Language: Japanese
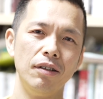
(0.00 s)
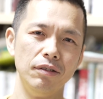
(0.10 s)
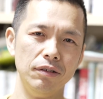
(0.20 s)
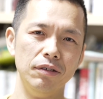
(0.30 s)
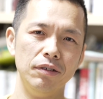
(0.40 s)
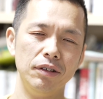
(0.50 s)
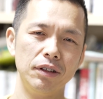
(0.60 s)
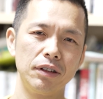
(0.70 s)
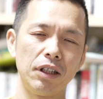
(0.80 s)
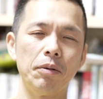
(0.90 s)
うん、
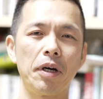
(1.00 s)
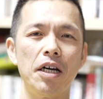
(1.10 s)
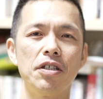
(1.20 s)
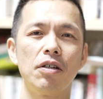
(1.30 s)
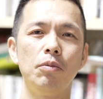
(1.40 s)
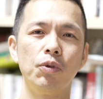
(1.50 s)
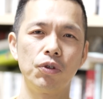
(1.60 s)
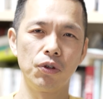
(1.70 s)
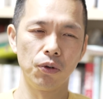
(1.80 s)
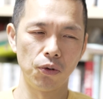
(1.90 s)
例えば会社の目
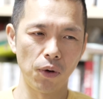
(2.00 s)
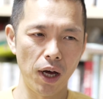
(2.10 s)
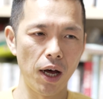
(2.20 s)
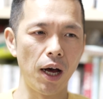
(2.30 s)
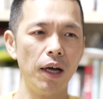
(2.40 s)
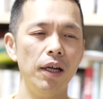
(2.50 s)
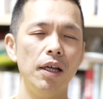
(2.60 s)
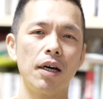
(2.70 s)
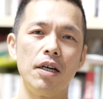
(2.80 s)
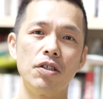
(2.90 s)
標とか
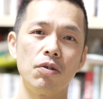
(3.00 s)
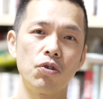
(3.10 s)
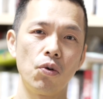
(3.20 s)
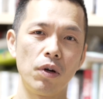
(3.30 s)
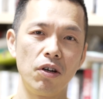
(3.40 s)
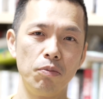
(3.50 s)
会社の将来